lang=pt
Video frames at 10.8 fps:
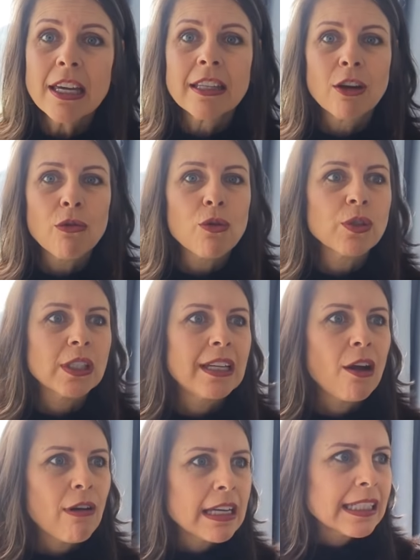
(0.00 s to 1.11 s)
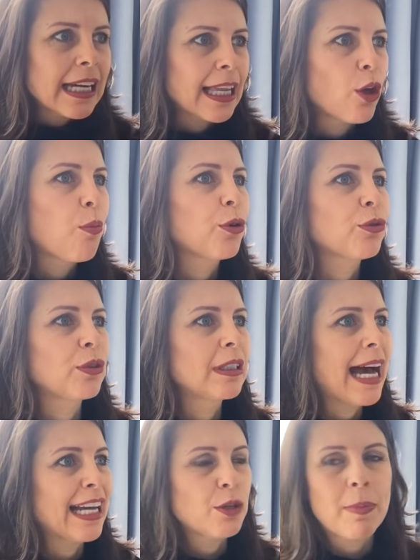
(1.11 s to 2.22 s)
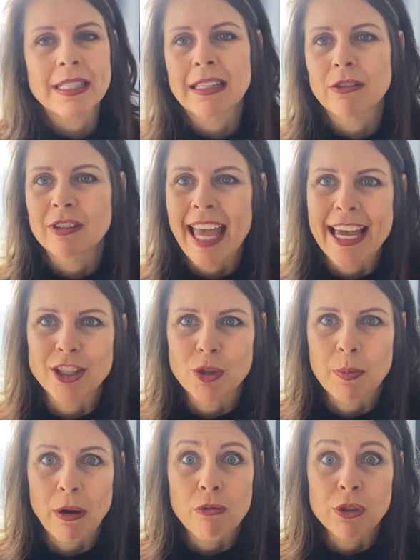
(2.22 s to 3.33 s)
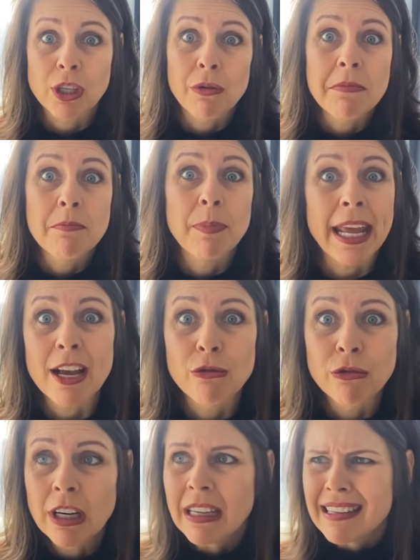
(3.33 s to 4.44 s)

não conseguir alcançar aquela oportunidade, passar no teste para conseguir um emprego,